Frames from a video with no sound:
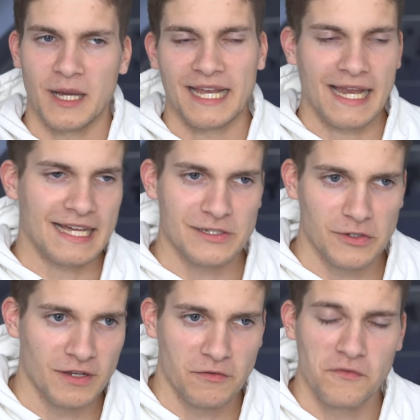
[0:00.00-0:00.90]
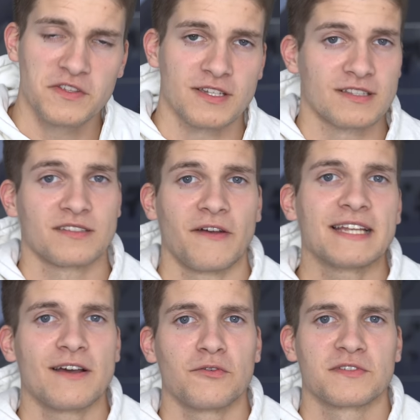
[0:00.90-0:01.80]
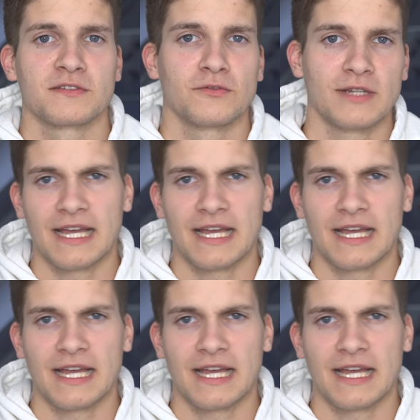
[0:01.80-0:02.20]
über einen A350 2000 oder